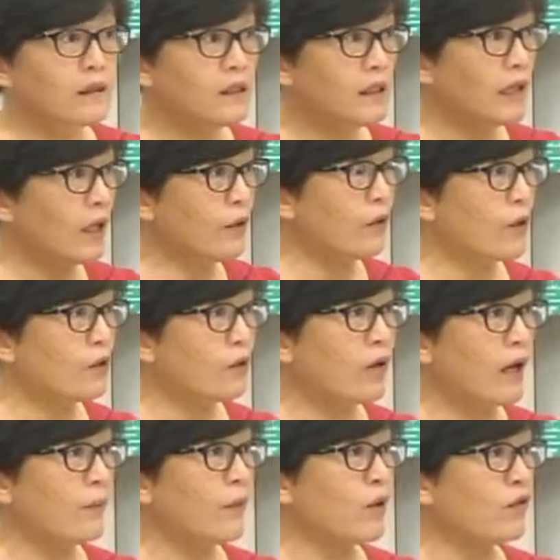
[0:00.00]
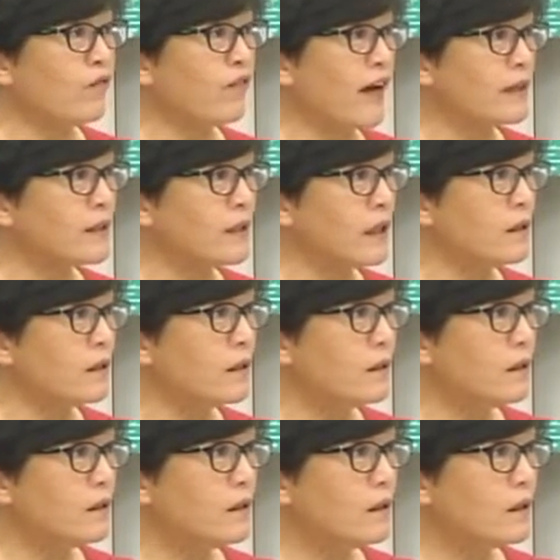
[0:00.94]
签约都还没有发生，
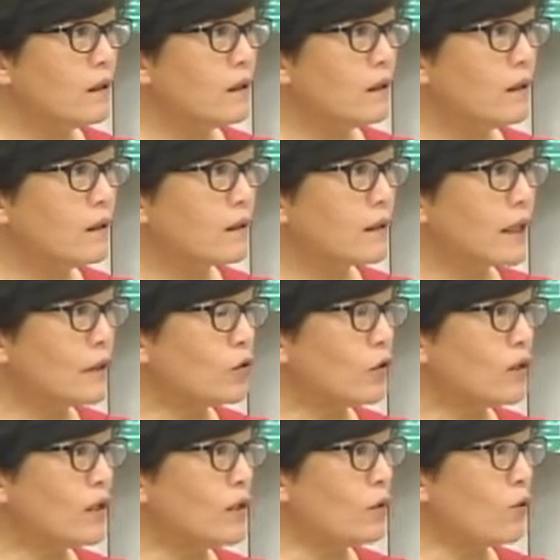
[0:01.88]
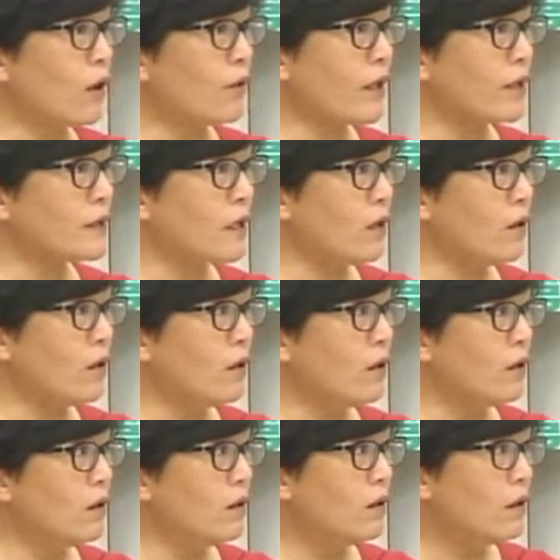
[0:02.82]
他就已经呱呱叫
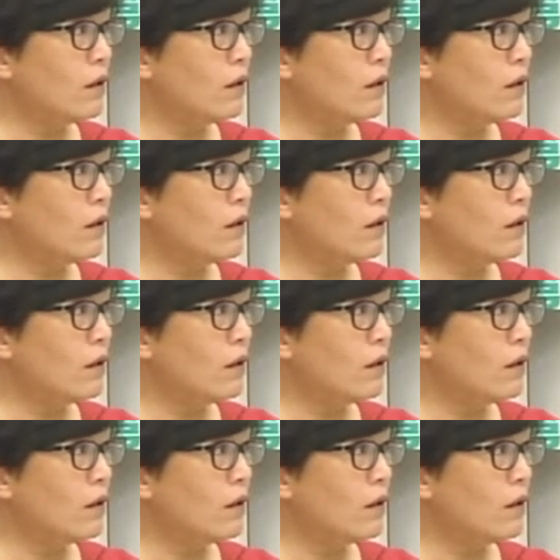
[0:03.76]
了。